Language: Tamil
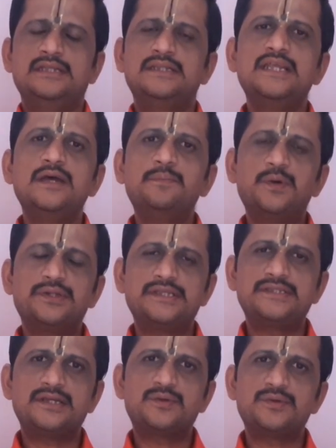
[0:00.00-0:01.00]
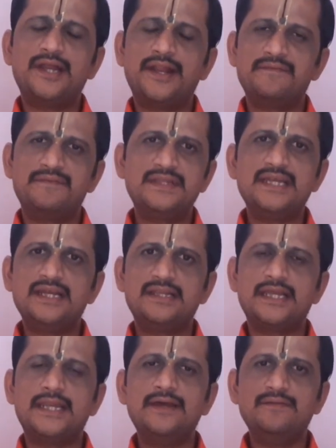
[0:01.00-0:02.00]
தினப்பொருத்தத்திற்குண்டான விதிகள்
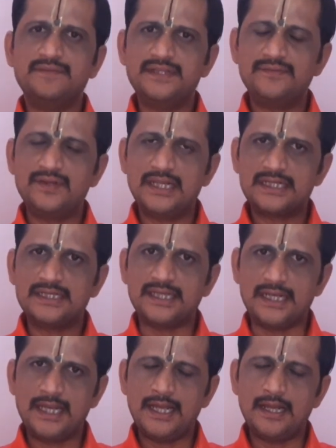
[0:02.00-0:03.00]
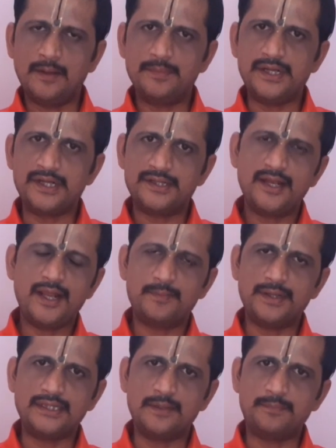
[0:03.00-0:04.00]
என்ன விதிவிலக்கு என்ன அப்படின்றத
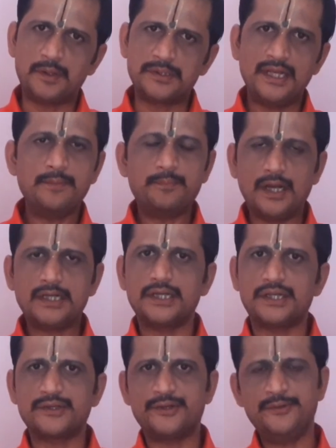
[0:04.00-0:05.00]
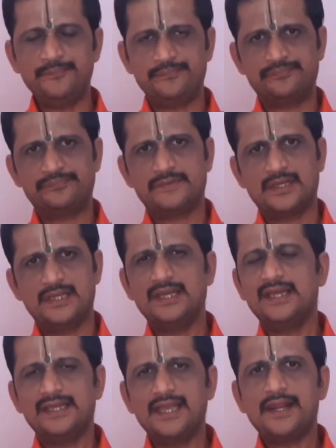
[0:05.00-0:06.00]
நம்ம இந்த பகுதியில் பார்க்க இருக்கிறோம்
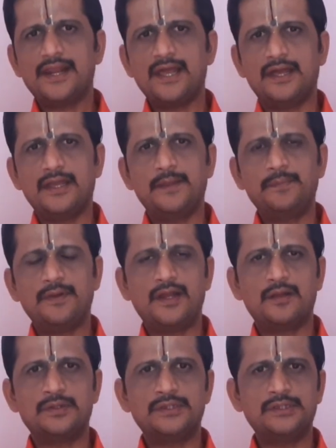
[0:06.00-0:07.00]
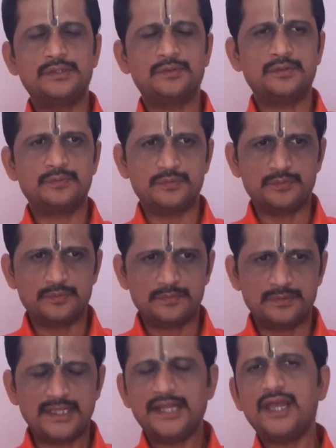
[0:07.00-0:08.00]
ஏன்னா இப்போ நாங்கள் வந்து
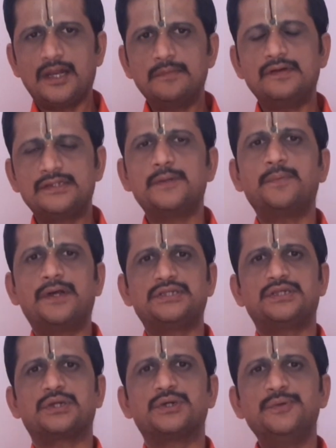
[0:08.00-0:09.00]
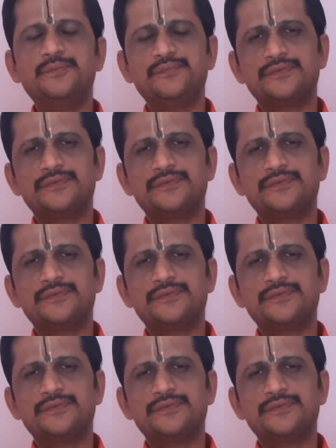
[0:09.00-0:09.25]
நிறைய அனுபவத்தில் பார்த்துட்ருக்கோம்